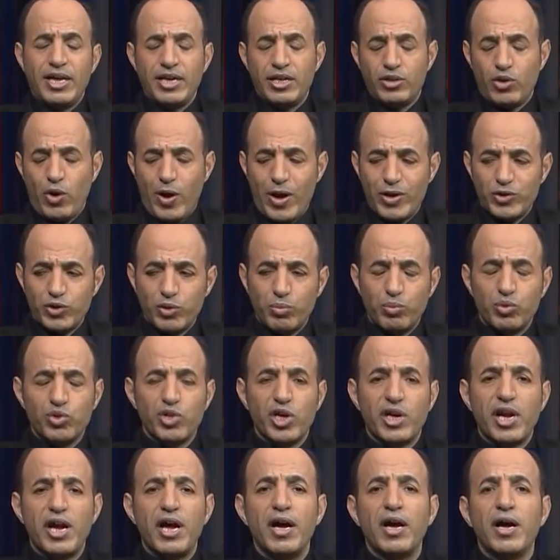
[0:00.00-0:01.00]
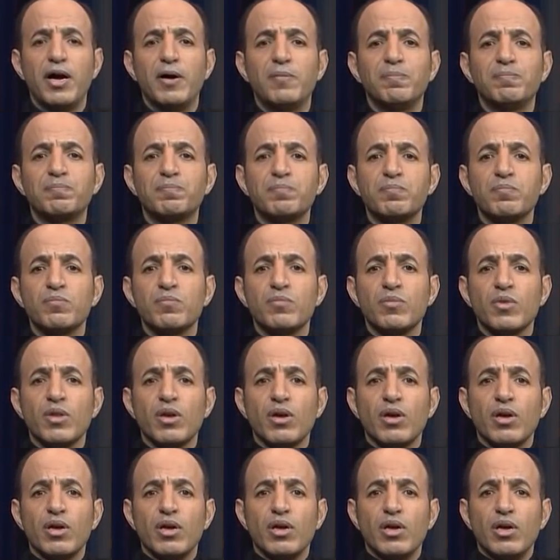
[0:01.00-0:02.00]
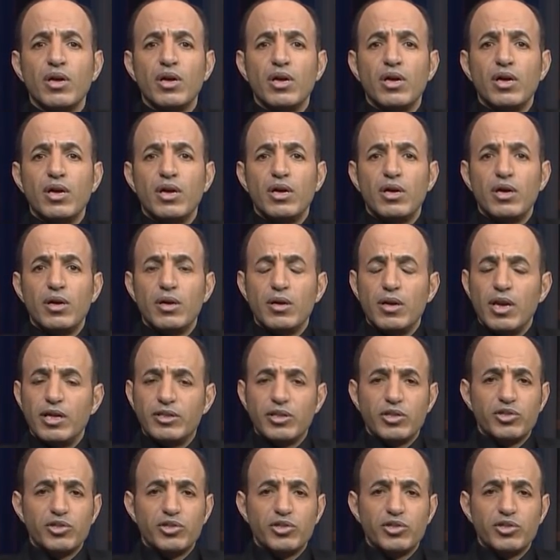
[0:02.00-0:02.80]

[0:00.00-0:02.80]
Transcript: يعني تحاسب وزرائها لا